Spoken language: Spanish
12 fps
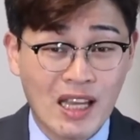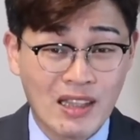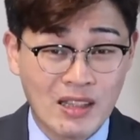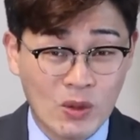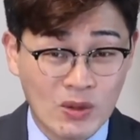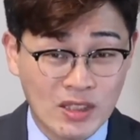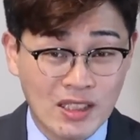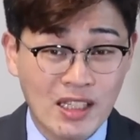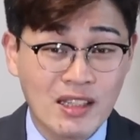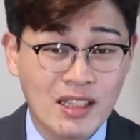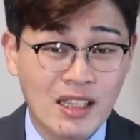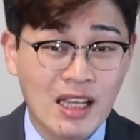
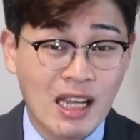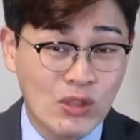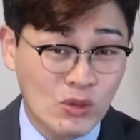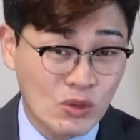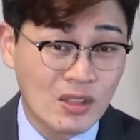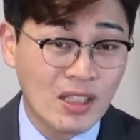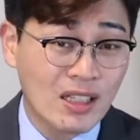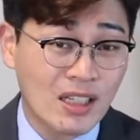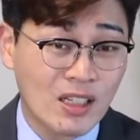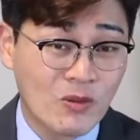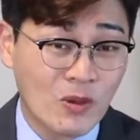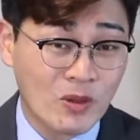antioxidante
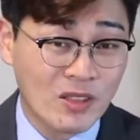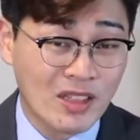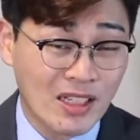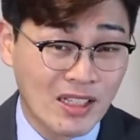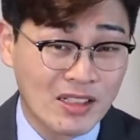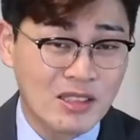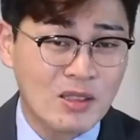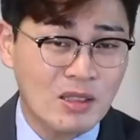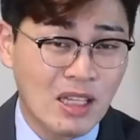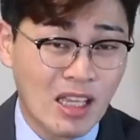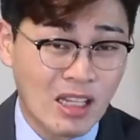ayuda a fortalecer